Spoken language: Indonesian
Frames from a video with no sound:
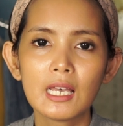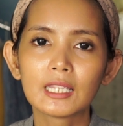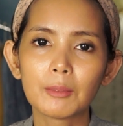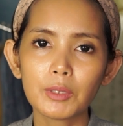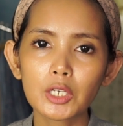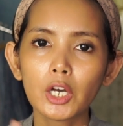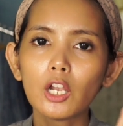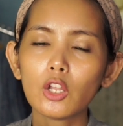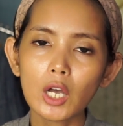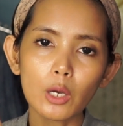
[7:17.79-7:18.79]
Tapi
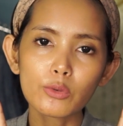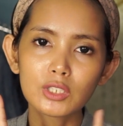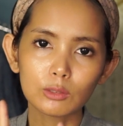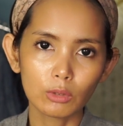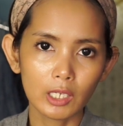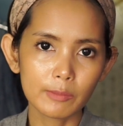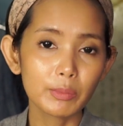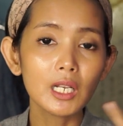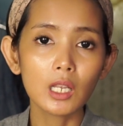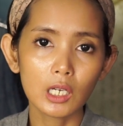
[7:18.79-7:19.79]
kalau aku satu hari
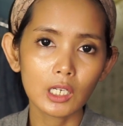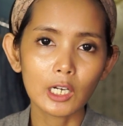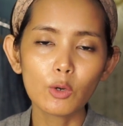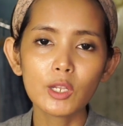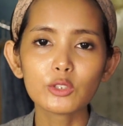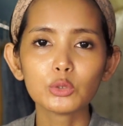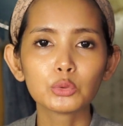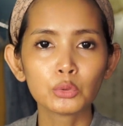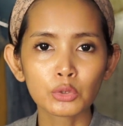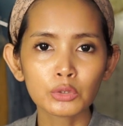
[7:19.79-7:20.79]
pilek, aku langsung
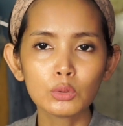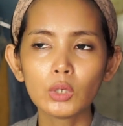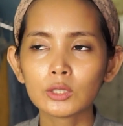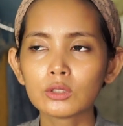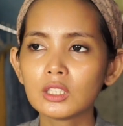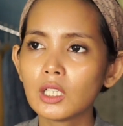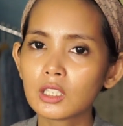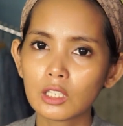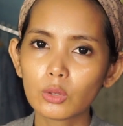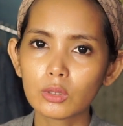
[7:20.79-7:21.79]
turun 2 atau 3
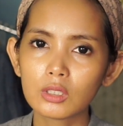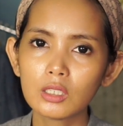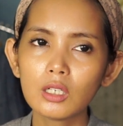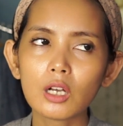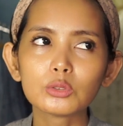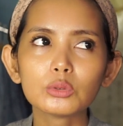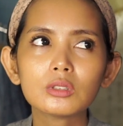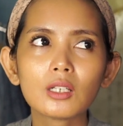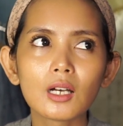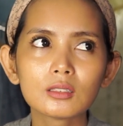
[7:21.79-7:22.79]
kilo. Jadi langsung
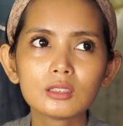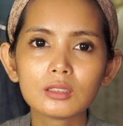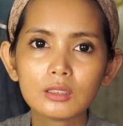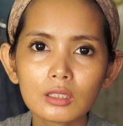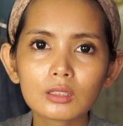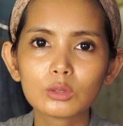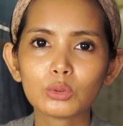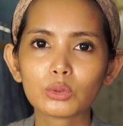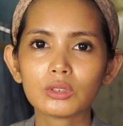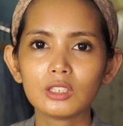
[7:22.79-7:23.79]
drastis
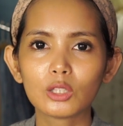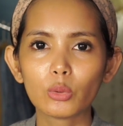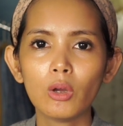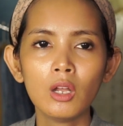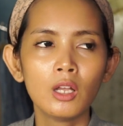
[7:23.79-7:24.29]
turun gitu.